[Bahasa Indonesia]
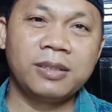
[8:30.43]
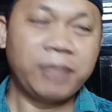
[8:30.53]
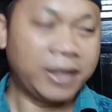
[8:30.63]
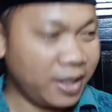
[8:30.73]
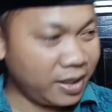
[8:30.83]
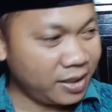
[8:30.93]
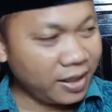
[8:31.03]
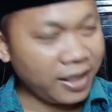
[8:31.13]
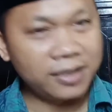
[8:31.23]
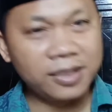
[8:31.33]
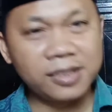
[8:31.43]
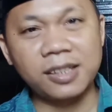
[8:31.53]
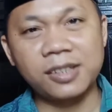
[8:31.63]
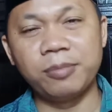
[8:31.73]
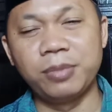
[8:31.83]
Pada akhir hadis
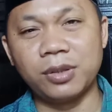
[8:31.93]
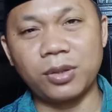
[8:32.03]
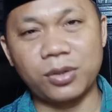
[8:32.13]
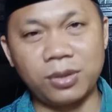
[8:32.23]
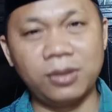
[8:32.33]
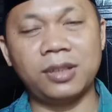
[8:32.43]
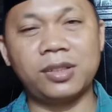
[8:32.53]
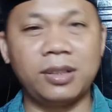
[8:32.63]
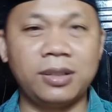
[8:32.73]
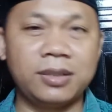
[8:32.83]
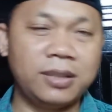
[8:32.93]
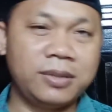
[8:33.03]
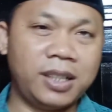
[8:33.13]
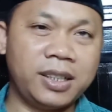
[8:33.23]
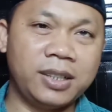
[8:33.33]
tersebut Rasulullah
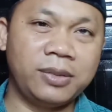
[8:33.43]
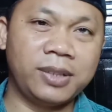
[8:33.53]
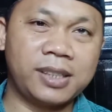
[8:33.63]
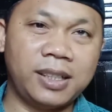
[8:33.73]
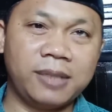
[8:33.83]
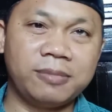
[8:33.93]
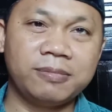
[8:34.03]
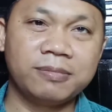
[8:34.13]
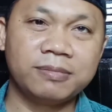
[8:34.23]
Shallallahu Alaihi Wasallam